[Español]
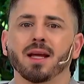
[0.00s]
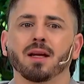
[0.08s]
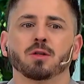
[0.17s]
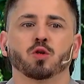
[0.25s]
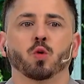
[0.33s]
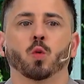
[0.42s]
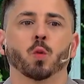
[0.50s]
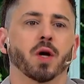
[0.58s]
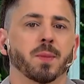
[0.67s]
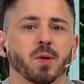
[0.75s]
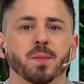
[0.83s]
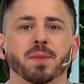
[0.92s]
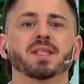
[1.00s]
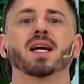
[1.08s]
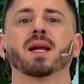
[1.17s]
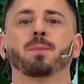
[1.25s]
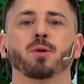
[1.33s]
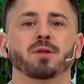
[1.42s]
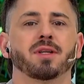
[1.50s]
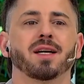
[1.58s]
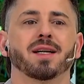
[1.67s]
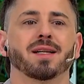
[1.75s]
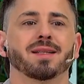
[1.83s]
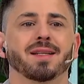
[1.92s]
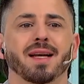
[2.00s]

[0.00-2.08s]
su cuerpo empieza a responder de